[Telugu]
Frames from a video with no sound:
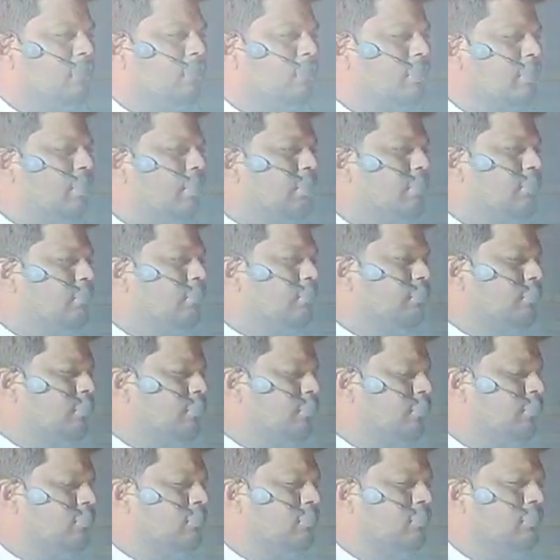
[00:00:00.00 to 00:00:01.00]
రకాల
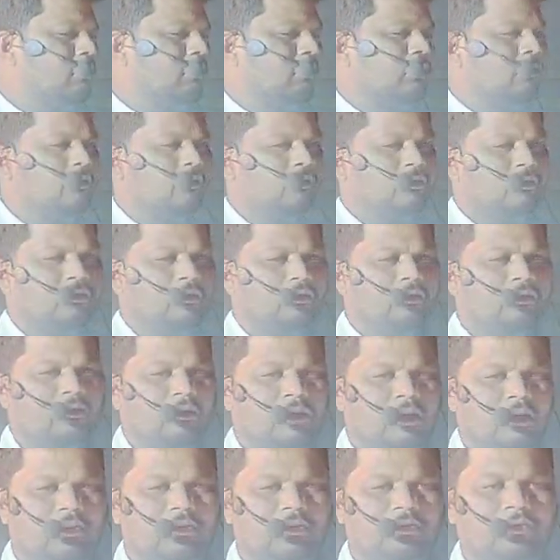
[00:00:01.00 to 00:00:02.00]
ఇబ్బందులు పడుతూ
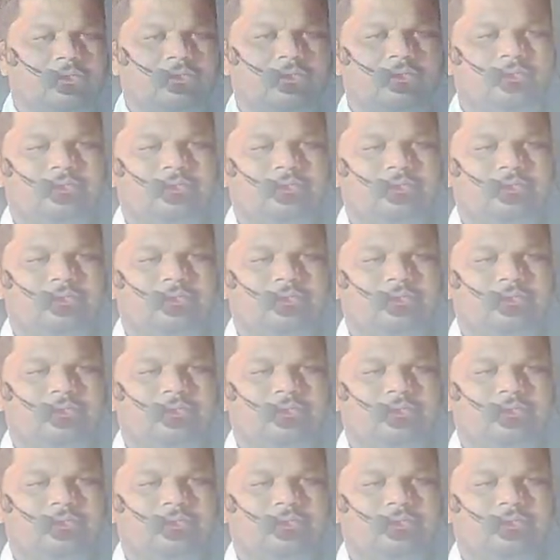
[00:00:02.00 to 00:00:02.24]
ఉంటాడు